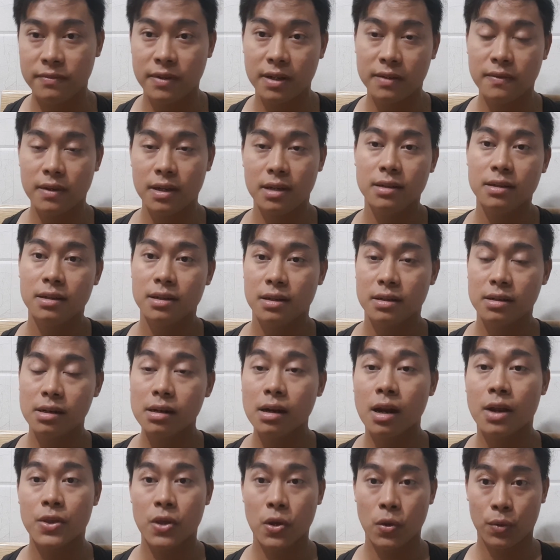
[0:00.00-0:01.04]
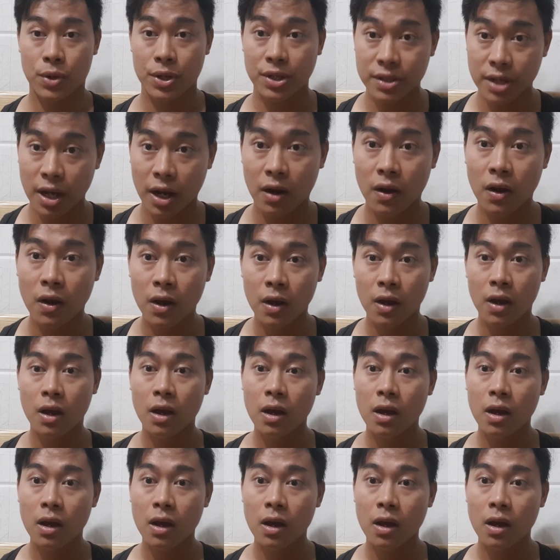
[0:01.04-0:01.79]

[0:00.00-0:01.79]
vân vân rất là nhiều lý do